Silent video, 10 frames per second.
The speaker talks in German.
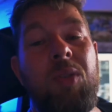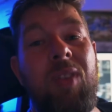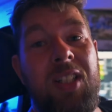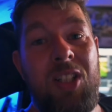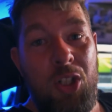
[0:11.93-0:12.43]
Und
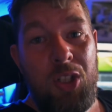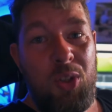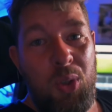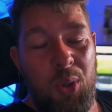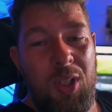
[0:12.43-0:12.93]
weil
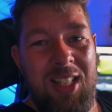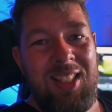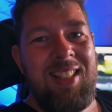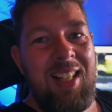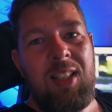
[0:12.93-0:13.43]
T-Shirts so schön
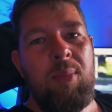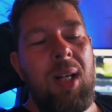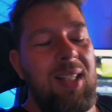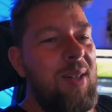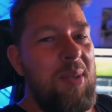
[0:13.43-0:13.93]
nicht nackt
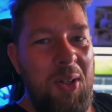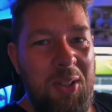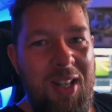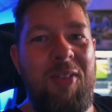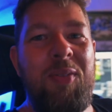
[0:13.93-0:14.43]
machen, habe ich auch
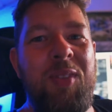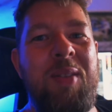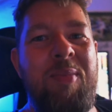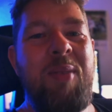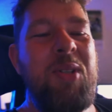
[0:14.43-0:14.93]
davon
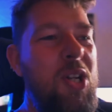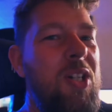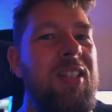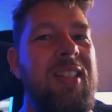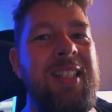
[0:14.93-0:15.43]
wieder ein paar
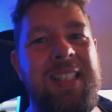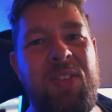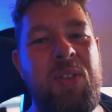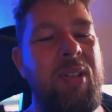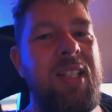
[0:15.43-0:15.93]
bestellt. Äh,
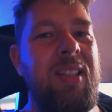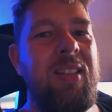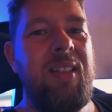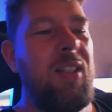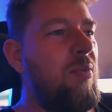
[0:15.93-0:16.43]
und zwar nicht
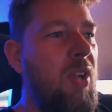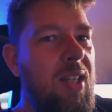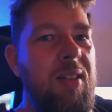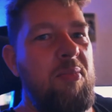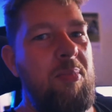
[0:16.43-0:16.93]

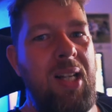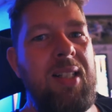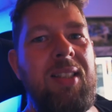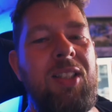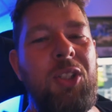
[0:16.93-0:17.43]
irgendwelche
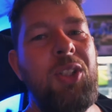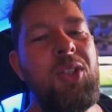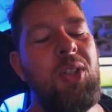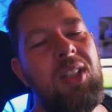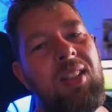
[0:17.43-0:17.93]
blanken
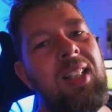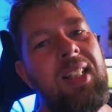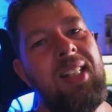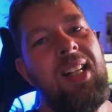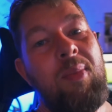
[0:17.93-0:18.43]
T-Shirts, sondern
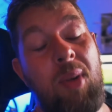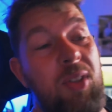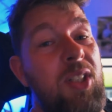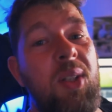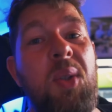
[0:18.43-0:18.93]
war
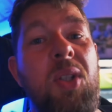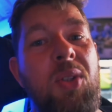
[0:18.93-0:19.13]
wieder eine Runde